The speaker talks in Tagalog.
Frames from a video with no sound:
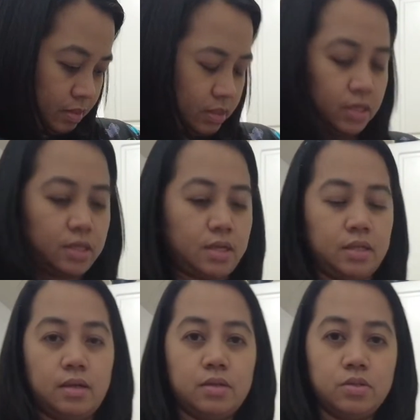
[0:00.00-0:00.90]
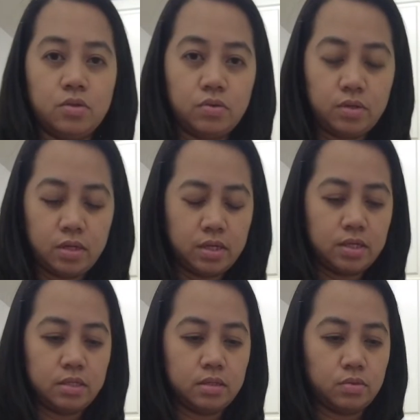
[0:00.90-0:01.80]
hindi natatapos. So,
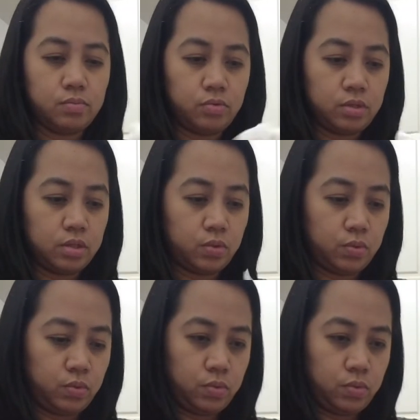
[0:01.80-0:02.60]
lilinisin ko muna to.